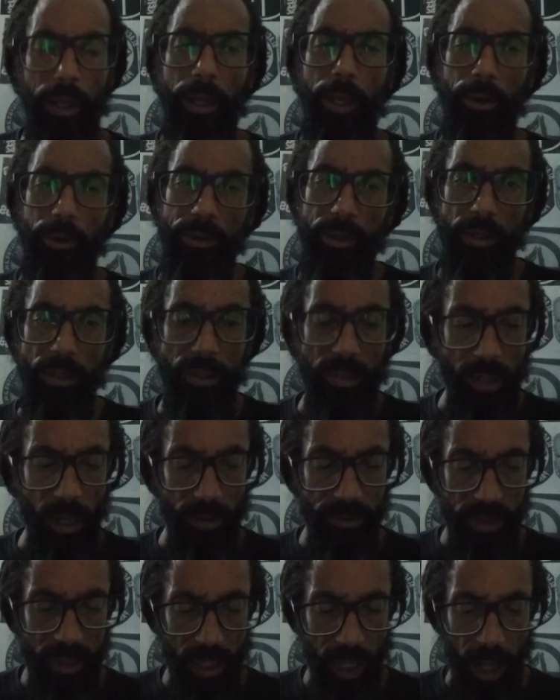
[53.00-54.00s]
reunindo
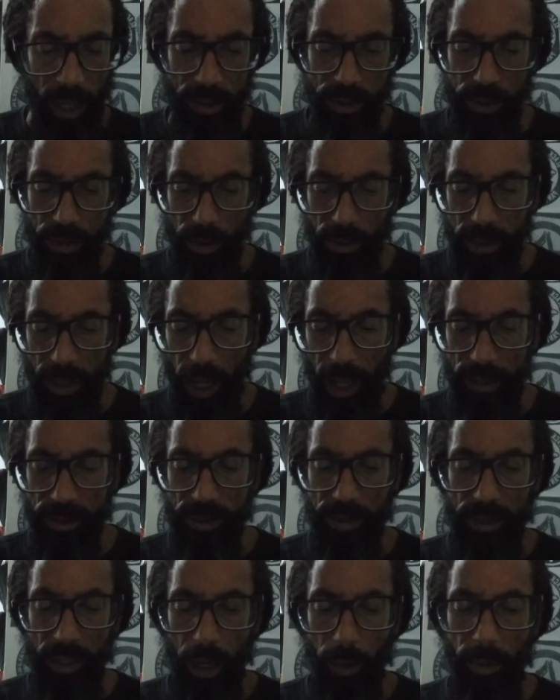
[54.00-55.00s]
escravizados,
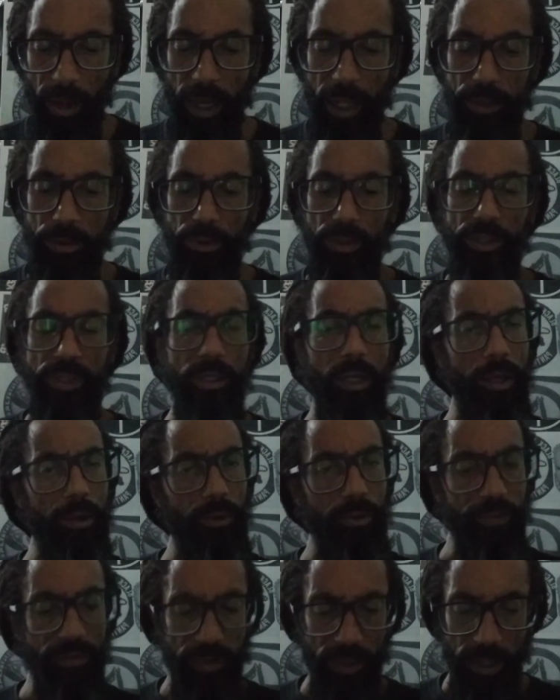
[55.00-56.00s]
soldados e trabalhadores, quer
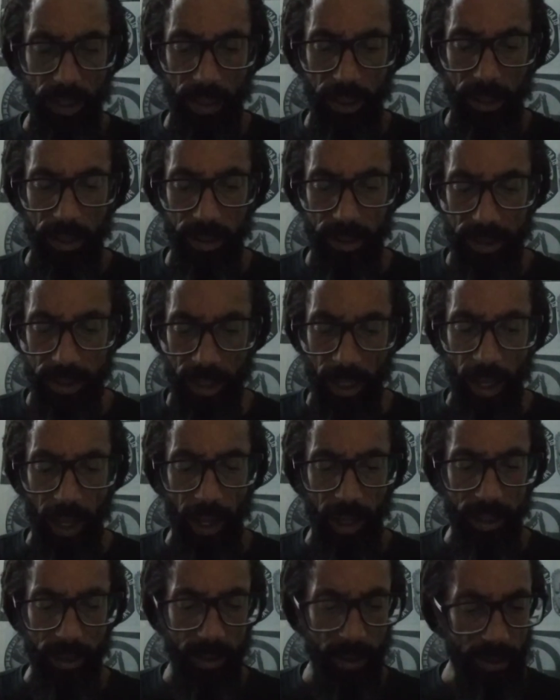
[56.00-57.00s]
ouvires,
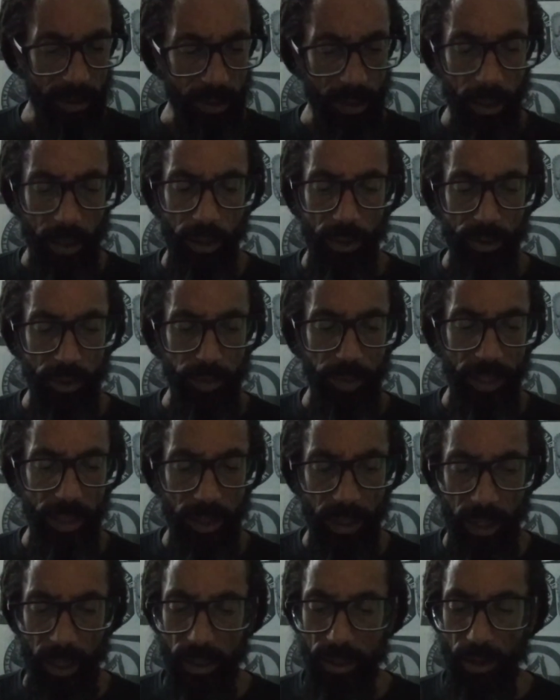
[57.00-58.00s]
artesãos,
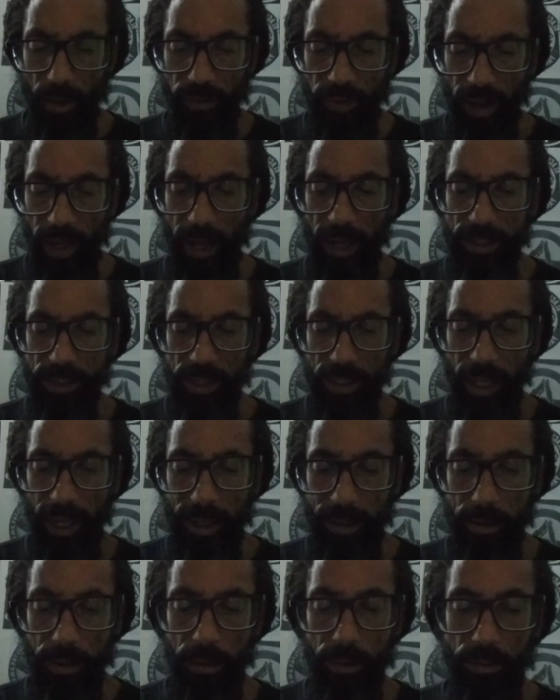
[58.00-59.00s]
pedreiros, alfaiates,
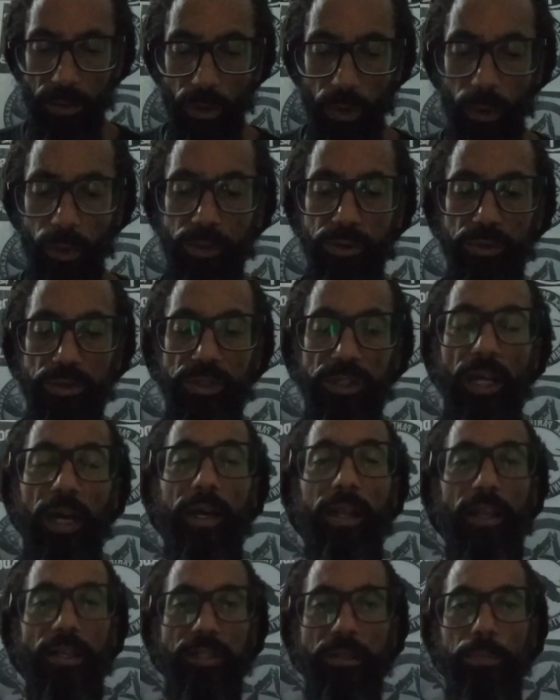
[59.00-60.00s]
entre outros da
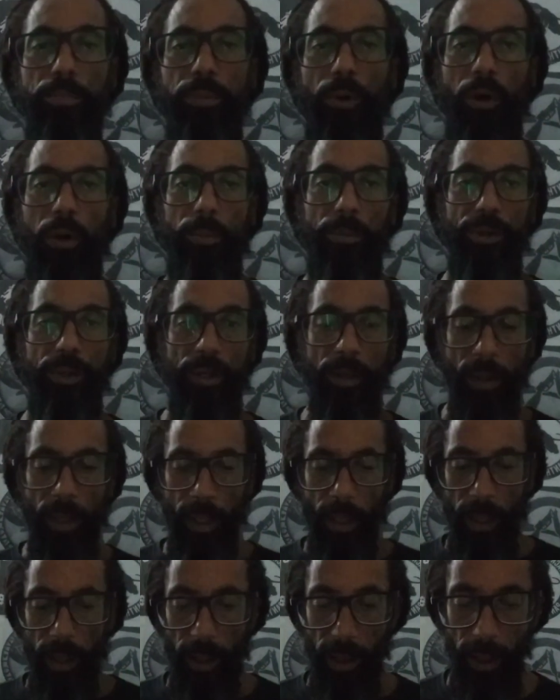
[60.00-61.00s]
classe pobre
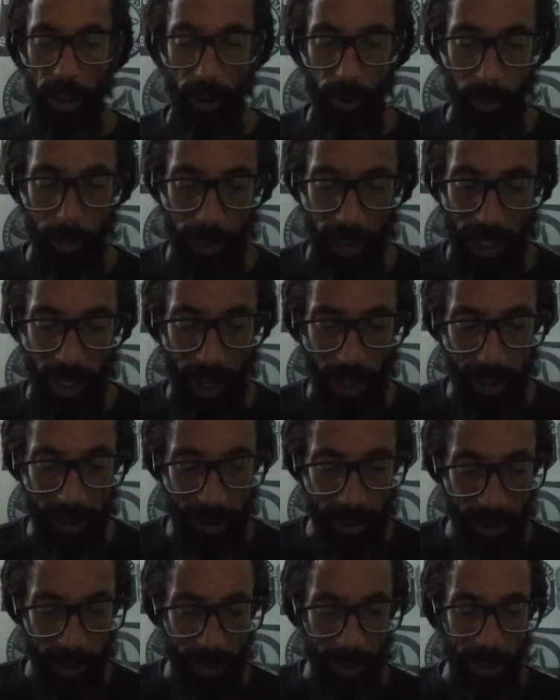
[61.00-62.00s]
é,
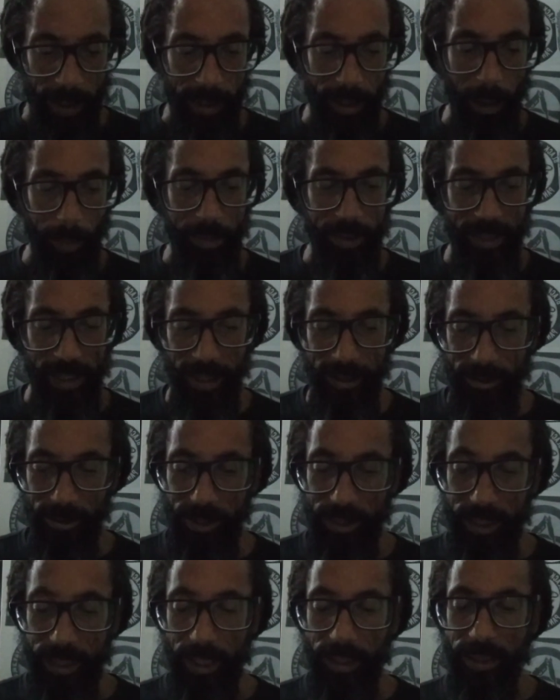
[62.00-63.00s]
operária. E apesar do
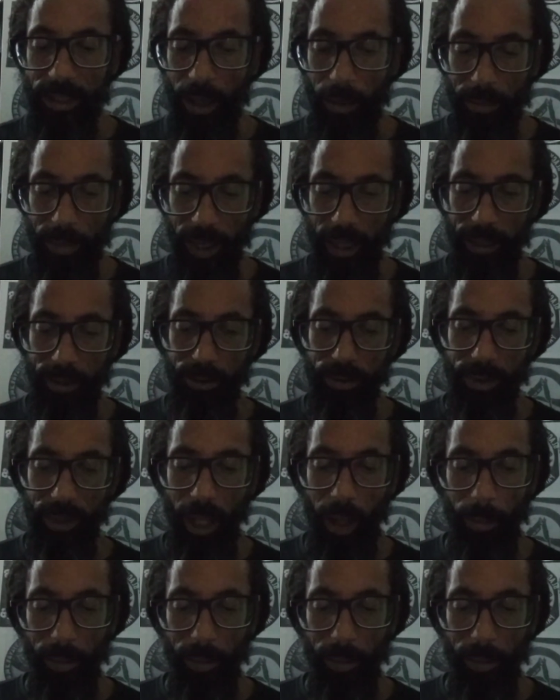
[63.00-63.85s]
distanciamento da